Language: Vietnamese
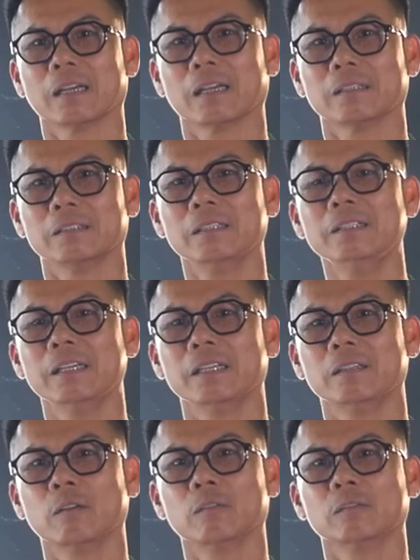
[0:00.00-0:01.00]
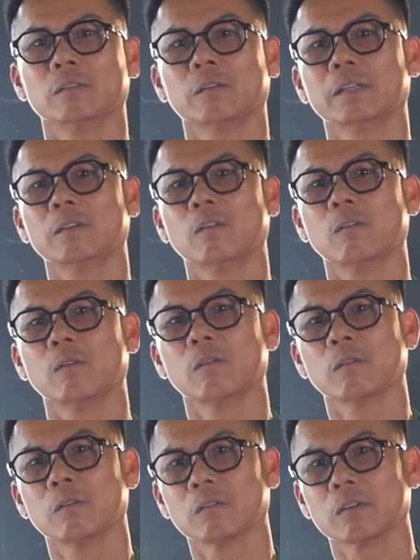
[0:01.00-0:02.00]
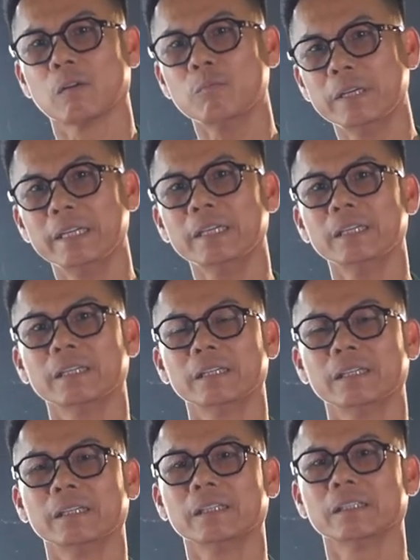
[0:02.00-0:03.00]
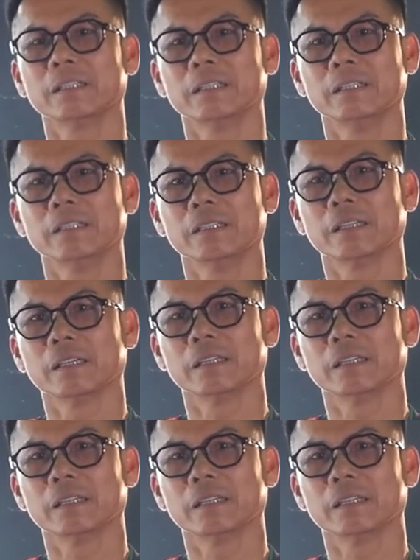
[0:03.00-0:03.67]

những gì Ronaldo cống hiến thì à,